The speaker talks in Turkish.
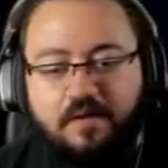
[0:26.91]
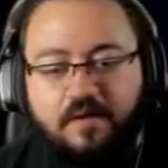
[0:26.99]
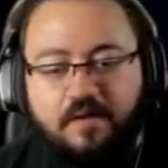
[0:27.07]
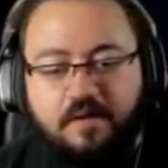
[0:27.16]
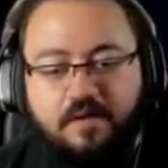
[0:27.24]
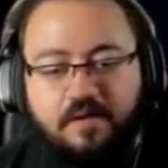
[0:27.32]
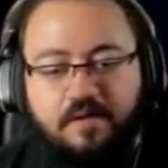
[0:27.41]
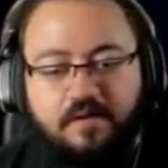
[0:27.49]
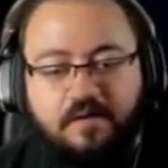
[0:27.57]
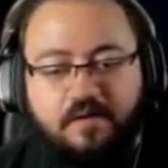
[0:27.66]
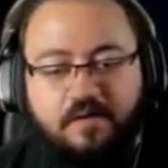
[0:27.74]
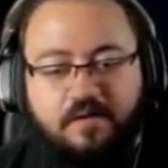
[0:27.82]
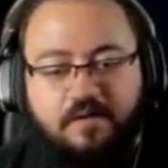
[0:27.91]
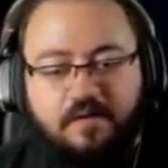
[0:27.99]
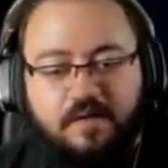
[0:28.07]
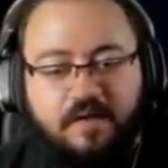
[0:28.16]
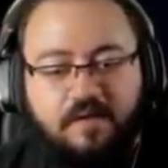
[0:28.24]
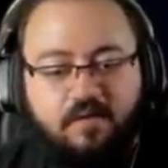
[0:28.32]
Ee,
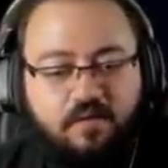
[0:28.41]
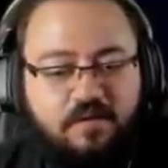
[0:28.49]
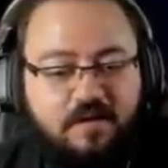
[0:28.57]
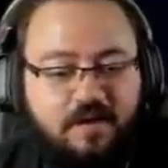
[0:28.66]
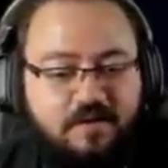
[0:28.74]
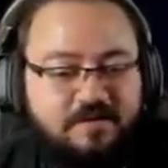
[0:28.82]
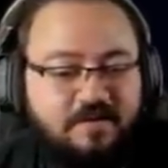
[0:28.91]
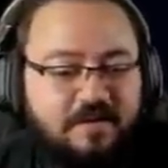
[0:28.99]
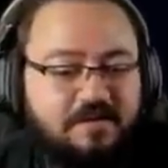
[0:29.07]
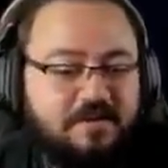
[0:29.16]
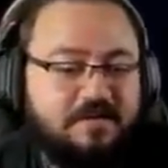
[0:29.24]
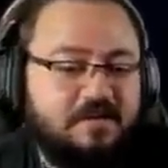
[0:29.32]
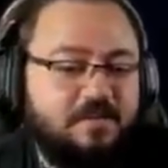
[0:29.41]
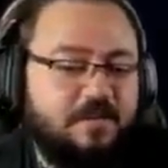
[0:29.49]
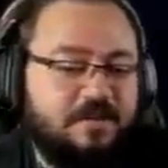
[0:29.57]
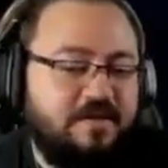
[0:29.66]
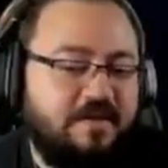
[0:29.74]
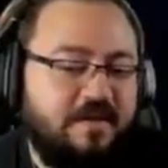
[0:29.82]
yani orada asker çatışma
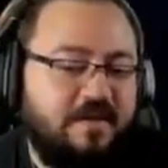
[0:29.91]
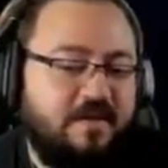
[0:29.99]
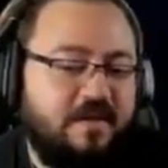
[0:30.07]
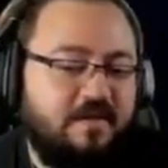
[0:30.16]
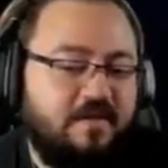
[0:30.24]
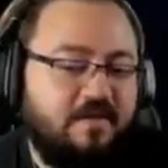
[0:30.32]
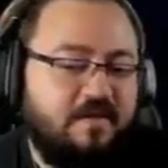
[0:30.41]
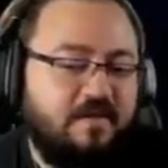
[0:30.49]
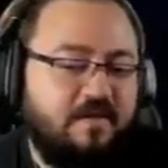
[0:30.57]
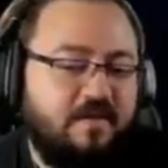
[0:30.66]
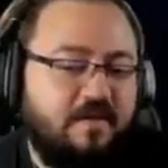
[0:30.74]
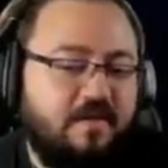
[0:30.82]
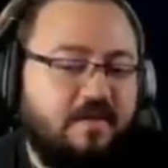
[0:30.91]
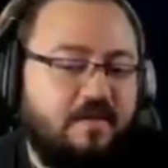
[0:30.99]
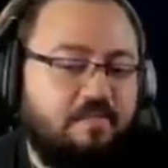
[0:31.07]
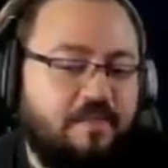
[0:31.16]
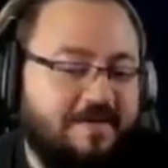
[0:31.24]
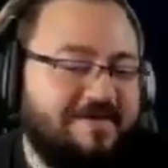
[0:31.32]
içindeyken
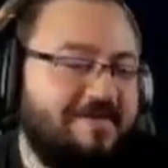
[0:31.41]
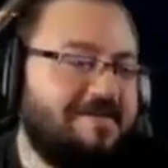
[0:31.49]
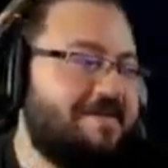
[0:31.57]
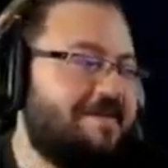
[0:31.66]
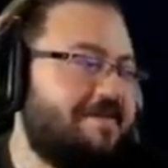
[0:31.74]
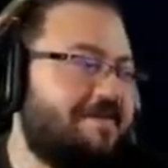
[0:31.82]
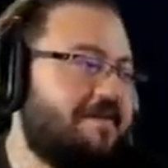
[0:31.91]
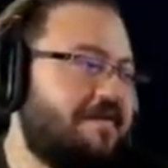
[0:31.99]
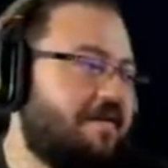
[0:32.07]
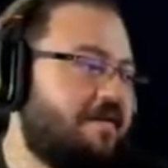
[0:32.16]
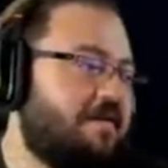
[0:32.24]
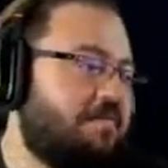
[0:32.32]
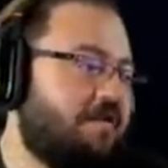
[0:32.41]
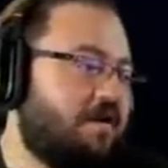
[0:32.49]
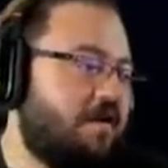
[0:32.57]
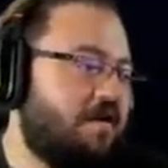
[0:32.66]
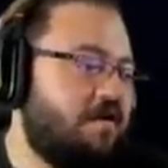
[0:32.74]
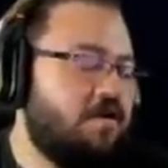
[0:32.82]
bazı insanların kalkıp
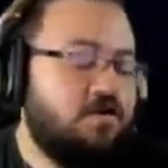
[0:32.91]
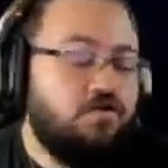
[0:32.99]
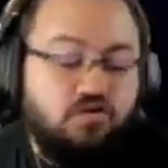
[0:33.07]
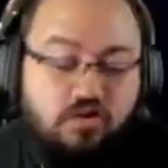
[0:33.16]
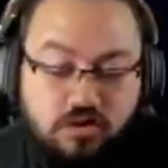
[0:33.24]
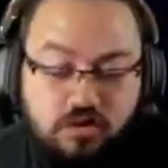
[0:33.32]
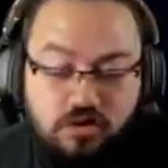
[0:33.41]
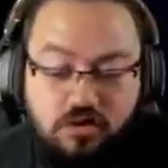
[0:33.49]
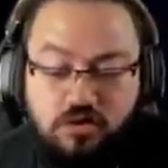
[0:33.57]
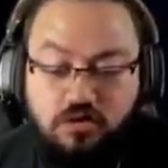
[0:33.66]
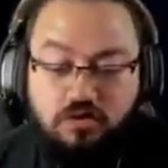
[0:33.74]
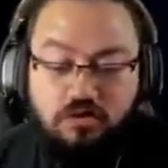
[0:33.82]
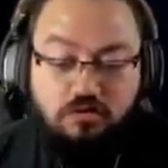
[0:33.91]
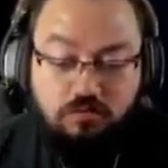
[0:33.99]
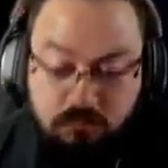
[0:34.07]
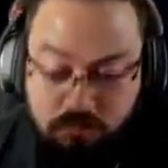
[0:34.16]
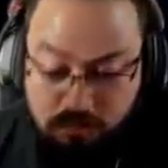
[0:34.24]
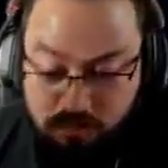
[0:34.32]
da Oo,
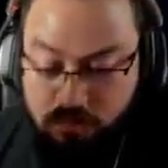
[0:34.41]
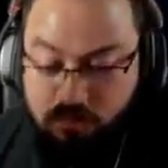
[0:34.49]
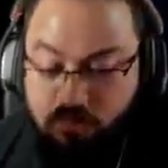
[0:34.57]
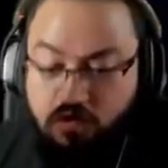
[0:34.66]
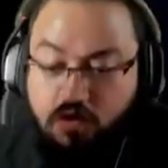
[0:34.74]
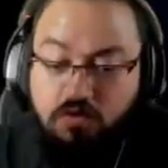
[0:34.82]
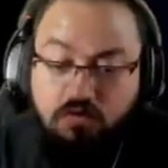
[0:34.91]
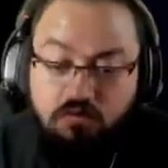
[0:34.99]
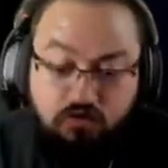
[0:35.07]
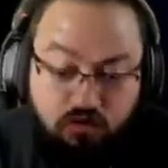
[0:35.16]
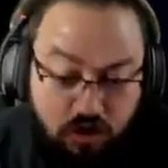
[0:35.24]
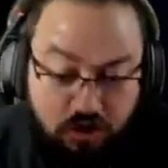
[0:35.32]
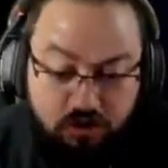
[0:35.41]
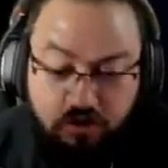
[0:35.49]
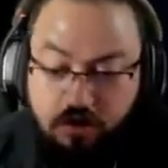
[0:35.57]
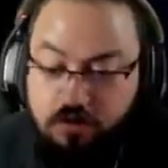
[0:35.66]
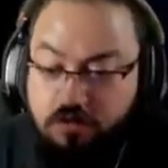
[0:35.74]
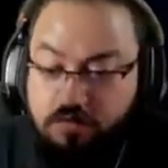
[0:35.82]
hmm, vurun
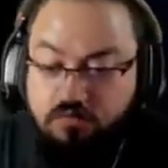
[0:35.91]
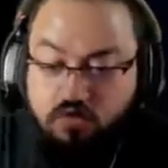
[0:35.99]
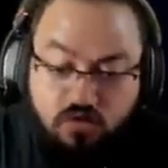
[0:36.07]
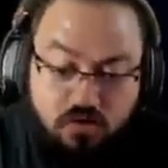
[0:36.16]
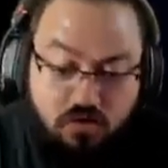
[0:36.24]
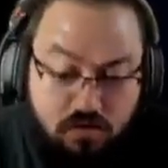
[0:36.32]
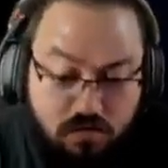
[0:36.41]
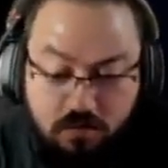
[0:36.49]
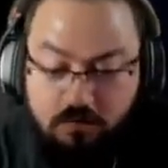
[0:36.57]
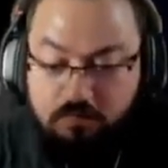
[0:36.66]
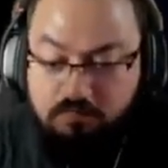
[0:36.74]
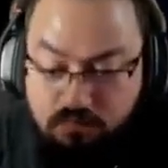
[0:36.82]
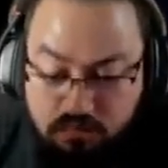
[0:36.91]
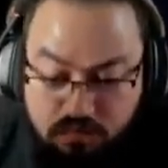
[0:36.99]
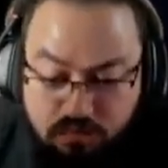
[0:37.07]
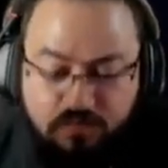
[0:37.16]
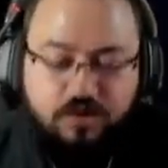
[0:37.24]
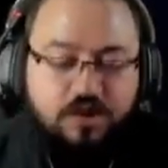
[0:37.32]
aslanlarım hmm,
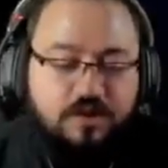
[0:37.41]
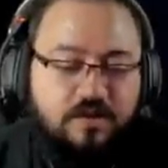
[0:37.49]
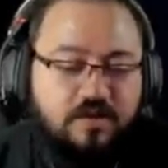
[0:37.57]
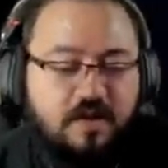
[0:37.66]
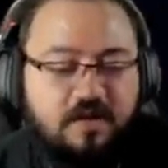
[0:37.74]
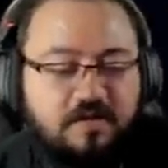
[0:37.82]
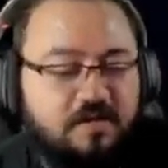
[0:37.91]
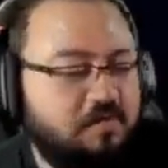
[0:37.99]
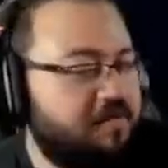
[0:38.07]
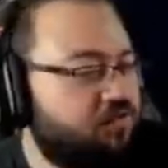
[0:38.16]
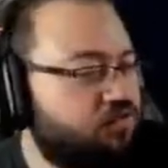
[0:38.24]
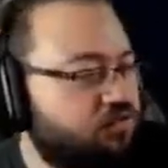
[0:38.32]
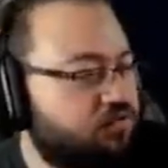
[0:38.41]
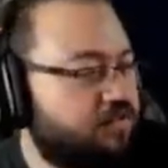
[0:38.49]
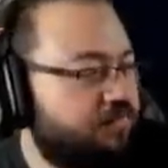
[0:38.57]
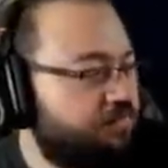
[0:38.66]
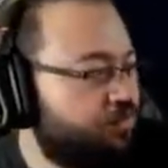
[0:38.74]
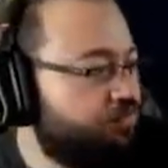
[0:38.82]
hmm, çığırtkanlığını ben çok
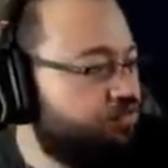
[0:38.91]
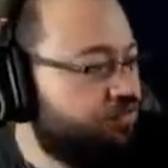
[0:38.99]
sevmiyorum.